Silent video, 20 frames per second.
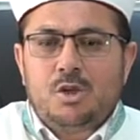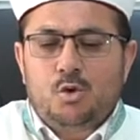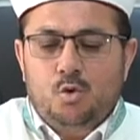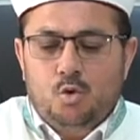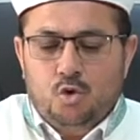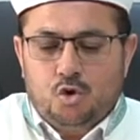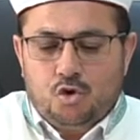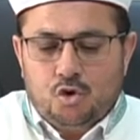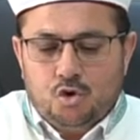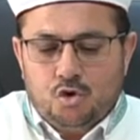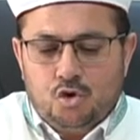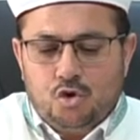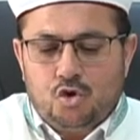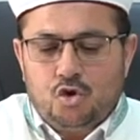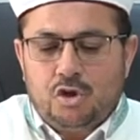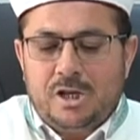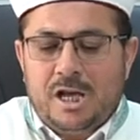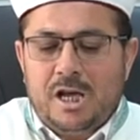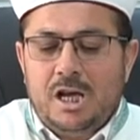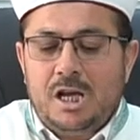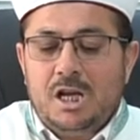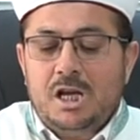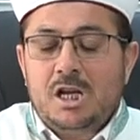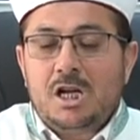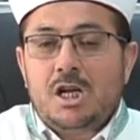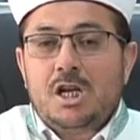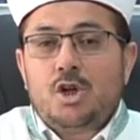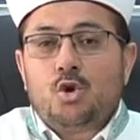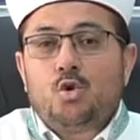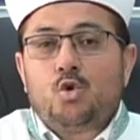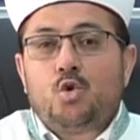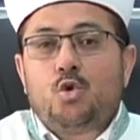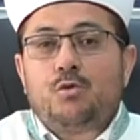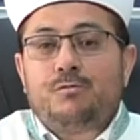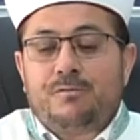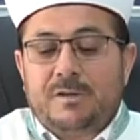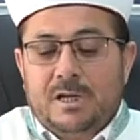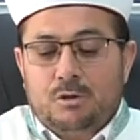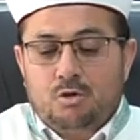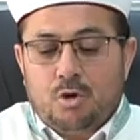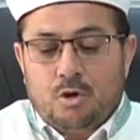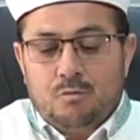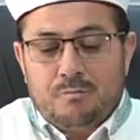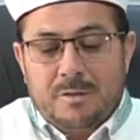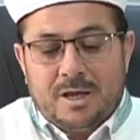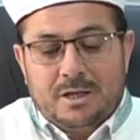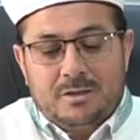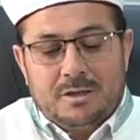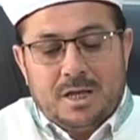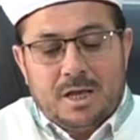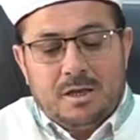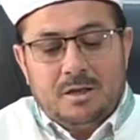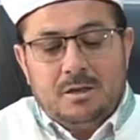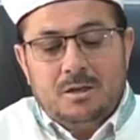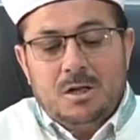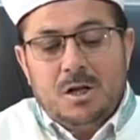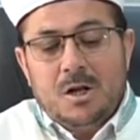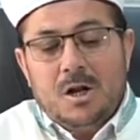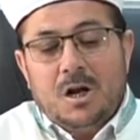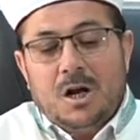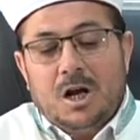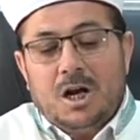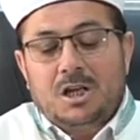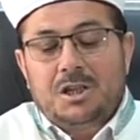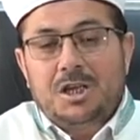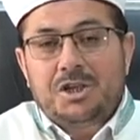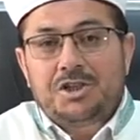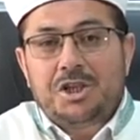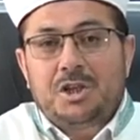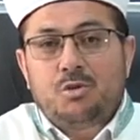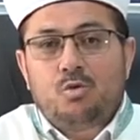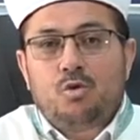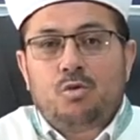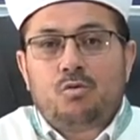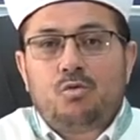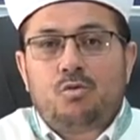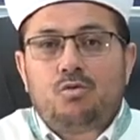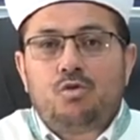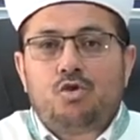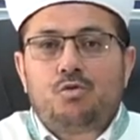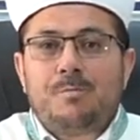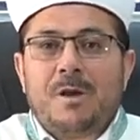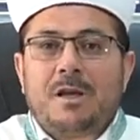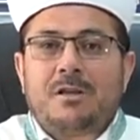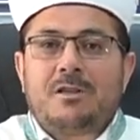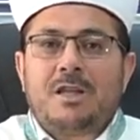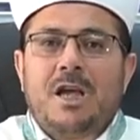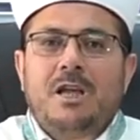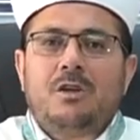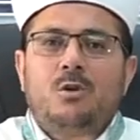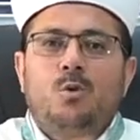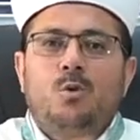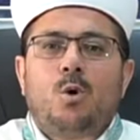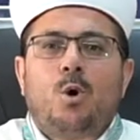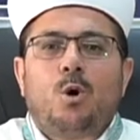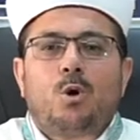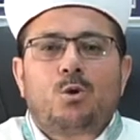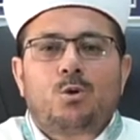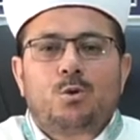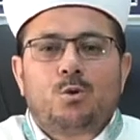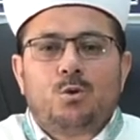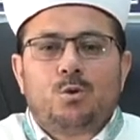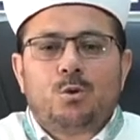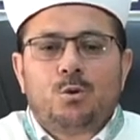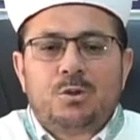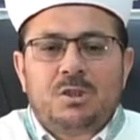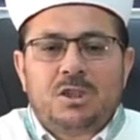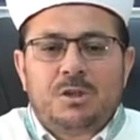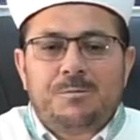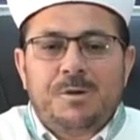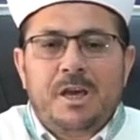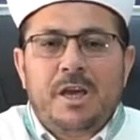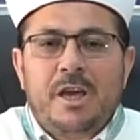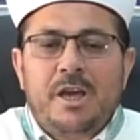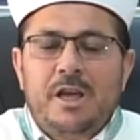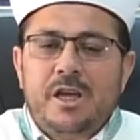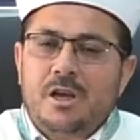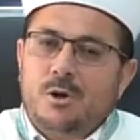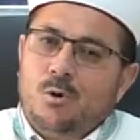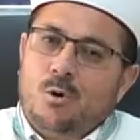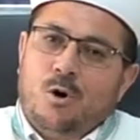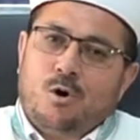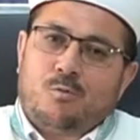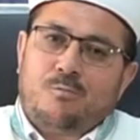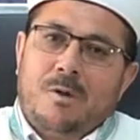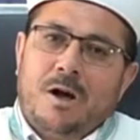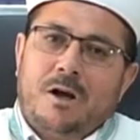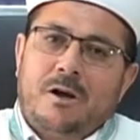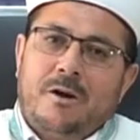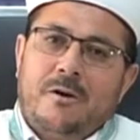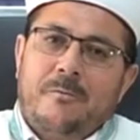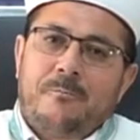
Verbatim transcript: üçüncüsü de küfre dönmekten, ateşe düşmekten korktuğun gibi korkmak.